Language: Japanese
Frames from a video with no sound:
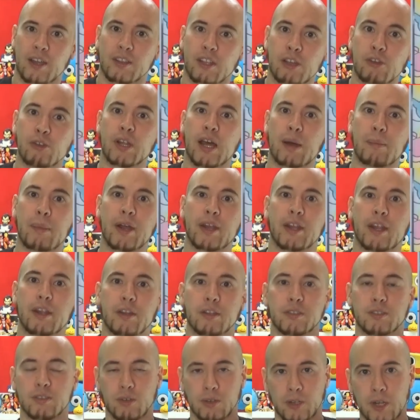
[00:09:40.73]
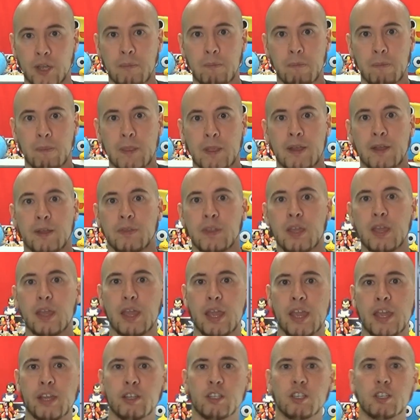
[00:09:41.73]
いう名前なんですよねで
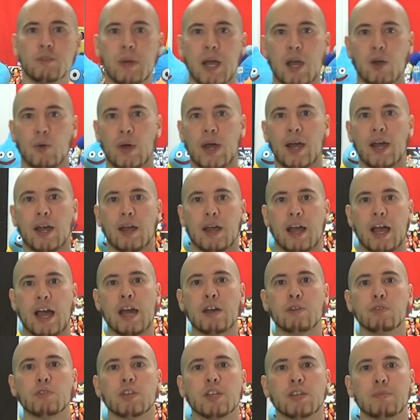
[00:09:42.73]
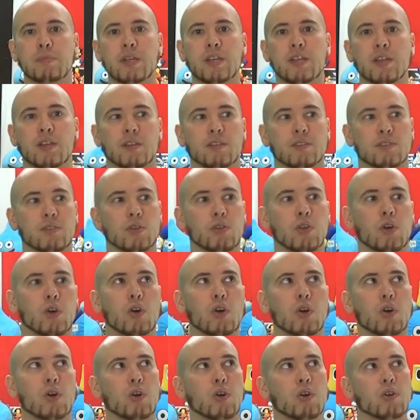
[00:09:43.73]
エッグマンはある意味そ
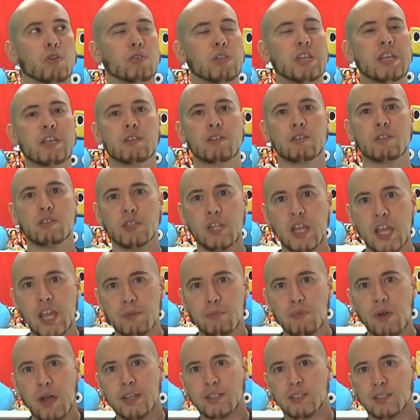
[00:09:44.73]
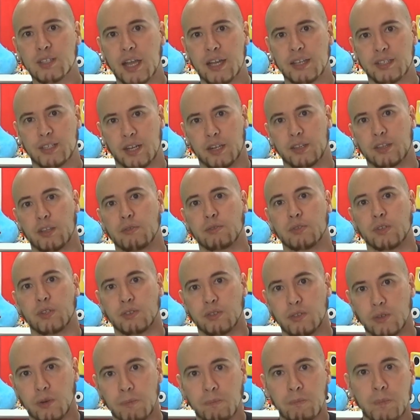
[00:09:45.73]
のニックネーム扱いされてるんで
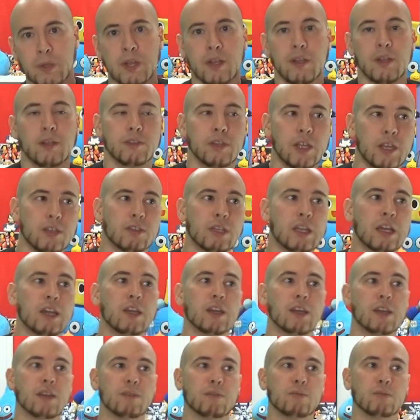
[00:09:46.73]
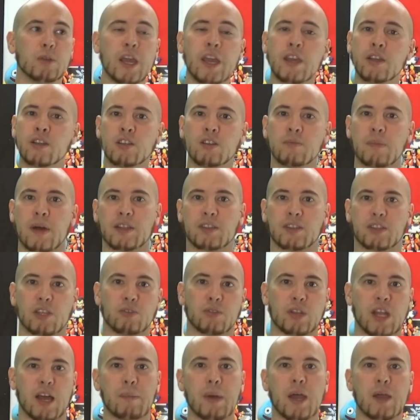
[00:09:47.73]
すよでだエッグマンってい
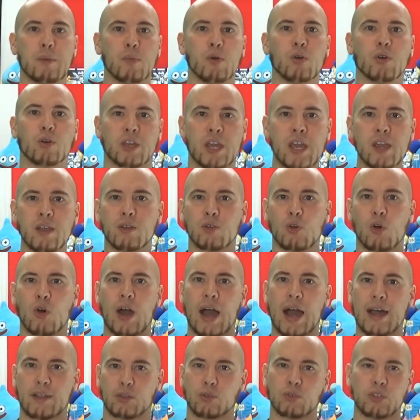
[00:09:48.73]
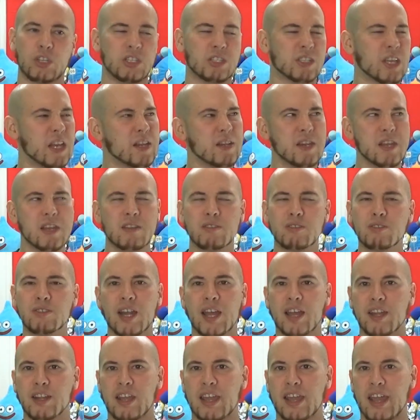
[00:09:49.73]
う名前も結構あと2000年ぐ
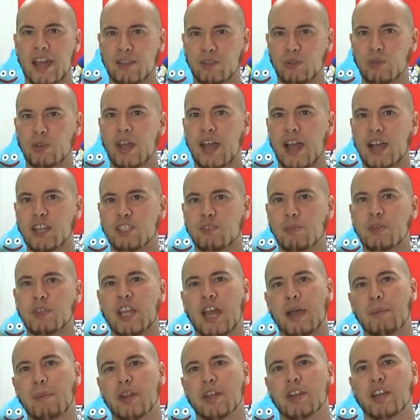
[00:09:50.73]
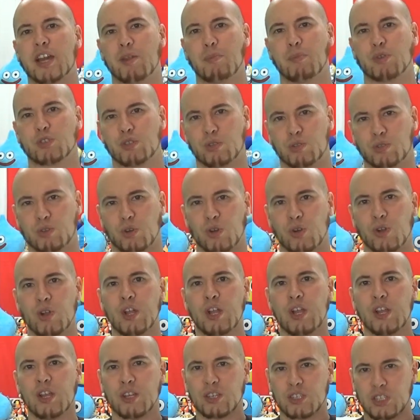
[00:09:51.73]
らいでやっとで初めてアメリカでもちょっと
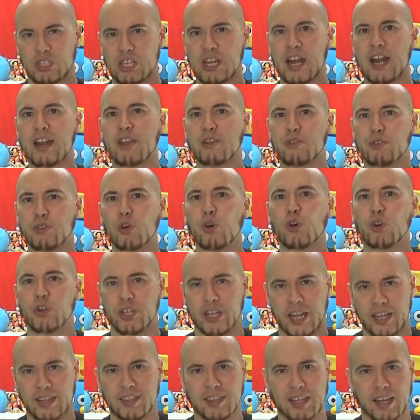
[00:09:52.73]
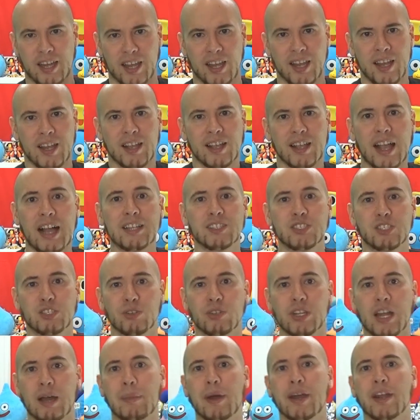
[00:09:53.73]
知られるようになった感じの
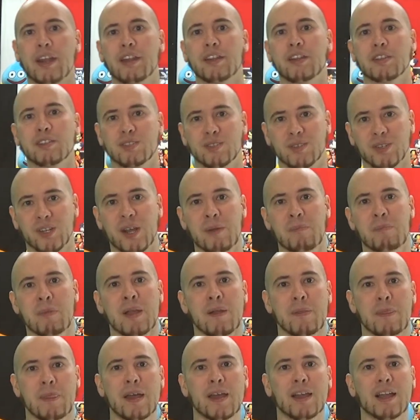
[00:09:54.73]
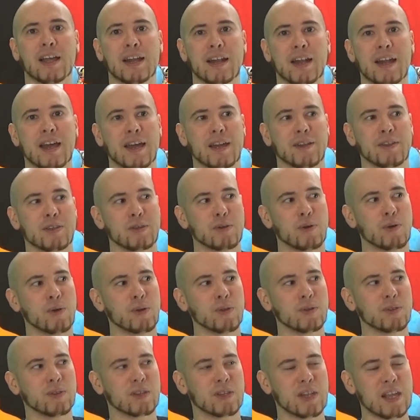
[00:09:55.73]
名前なんですよねだから日
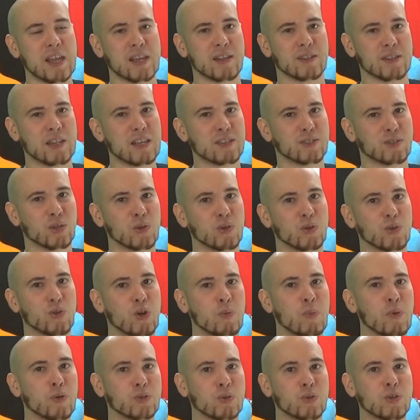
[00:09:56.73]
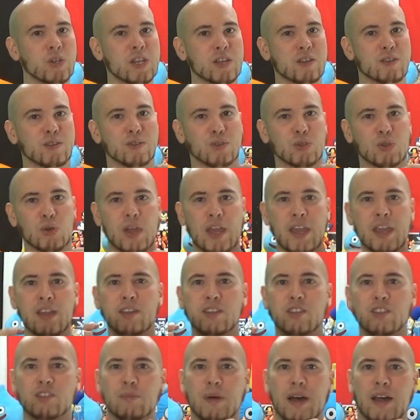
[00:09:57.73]
本ででそのロボトニックと
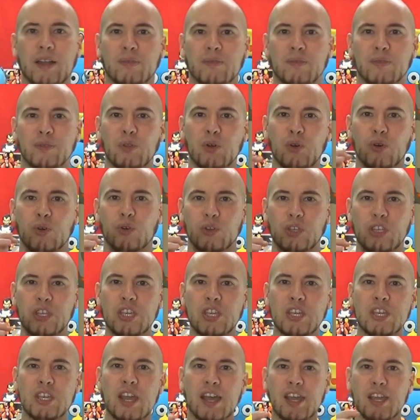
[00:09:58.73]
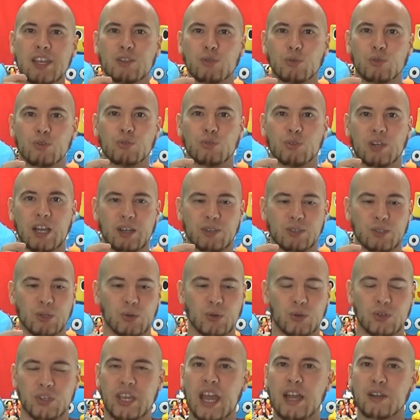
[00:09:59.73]
エッグマンの言い合いというかそ
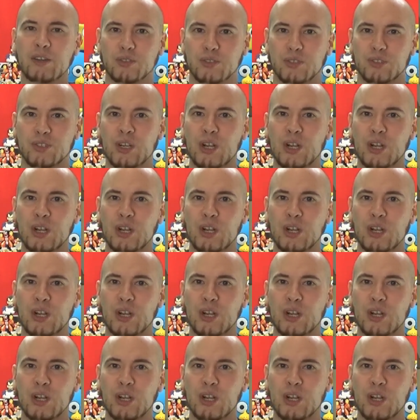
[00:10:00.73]
のギャグ